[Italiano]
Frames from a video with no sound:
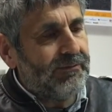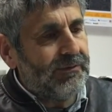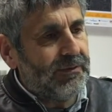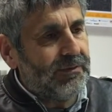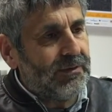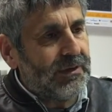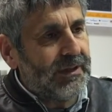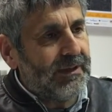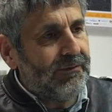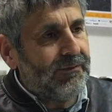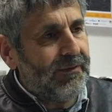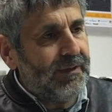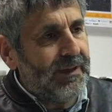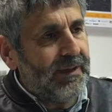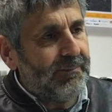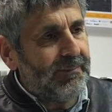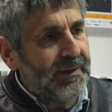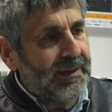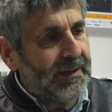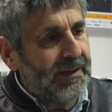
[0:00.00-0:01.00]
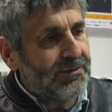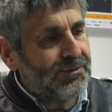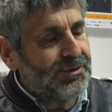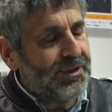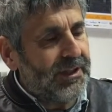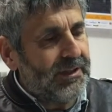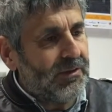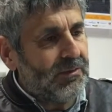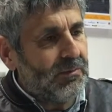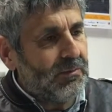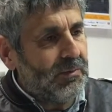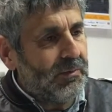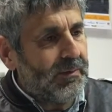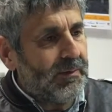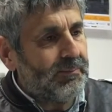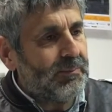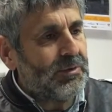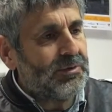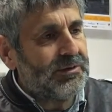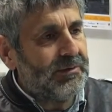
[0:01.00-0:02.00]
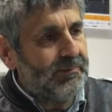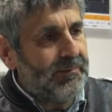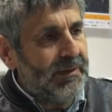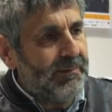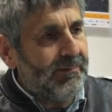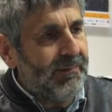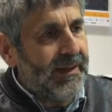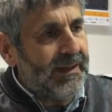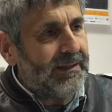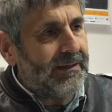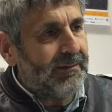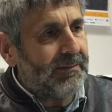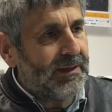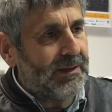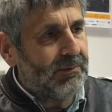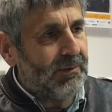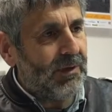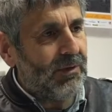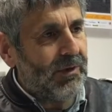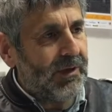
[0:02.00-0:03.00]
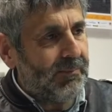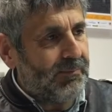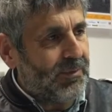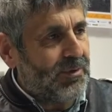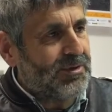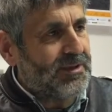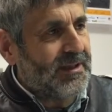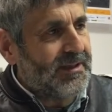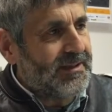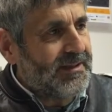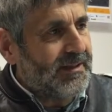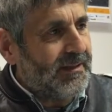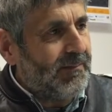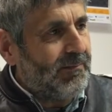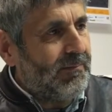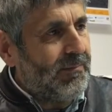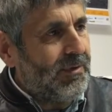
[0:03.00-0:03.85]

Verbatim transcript: fotografia per lasciare comunque possibilmente per quello che possa essere il